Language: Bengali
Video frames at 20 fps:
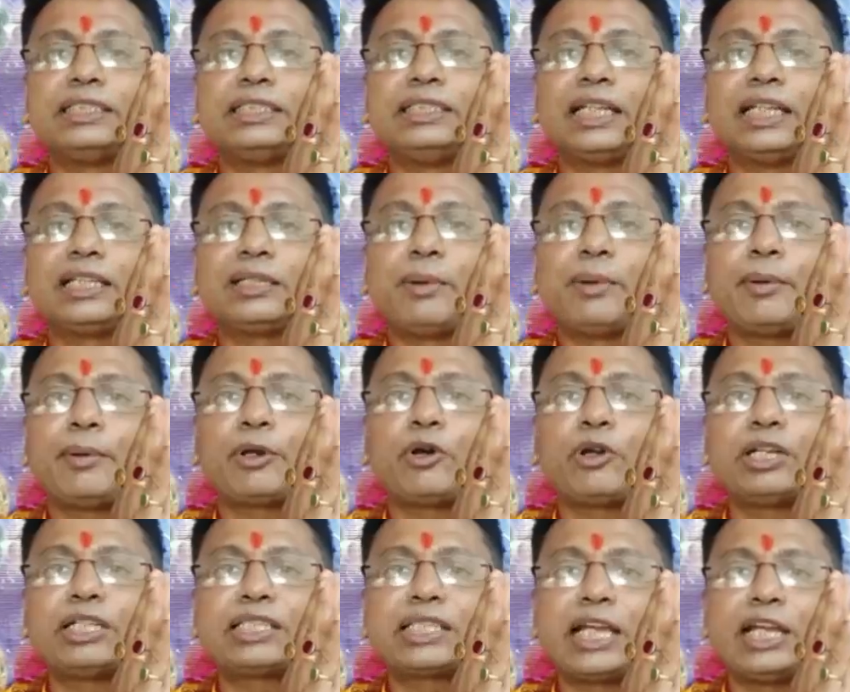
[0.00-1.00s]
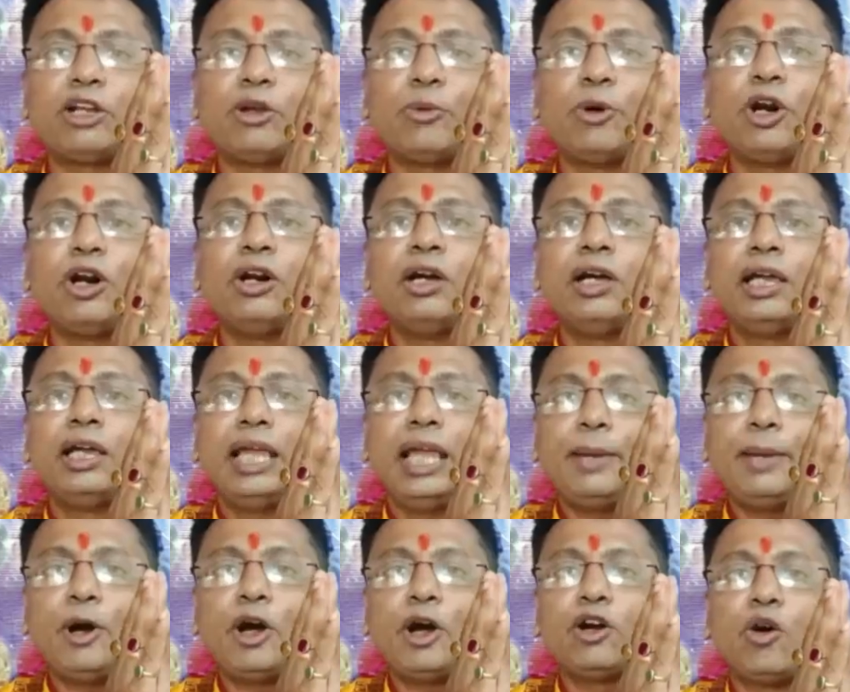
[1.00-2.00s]
সিদ্ধার্থ বাবা গণেশায় নম
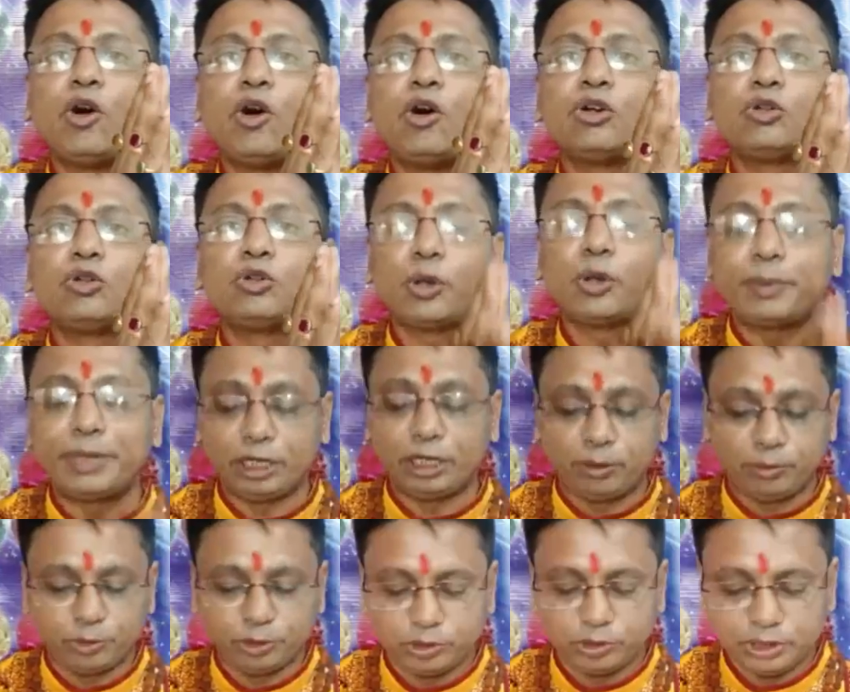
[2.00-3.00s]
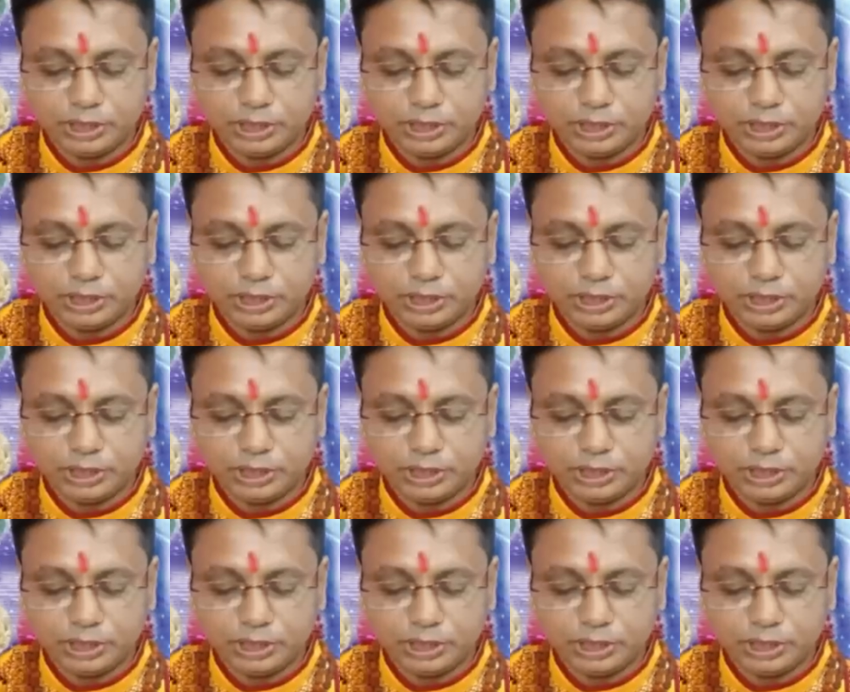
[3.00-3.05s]
এবং ওং গুরবে নম